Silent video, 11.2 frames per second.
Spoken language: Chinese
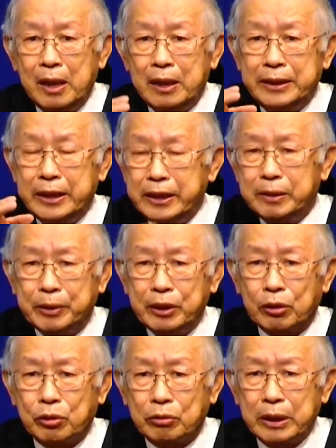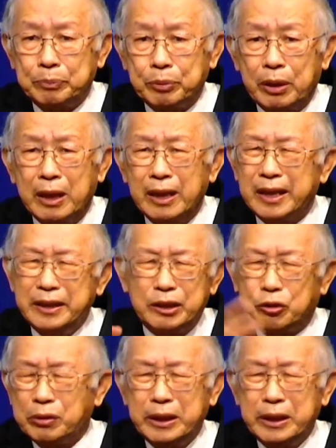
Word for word: 亲戚朋友中间不和，跟你兄弟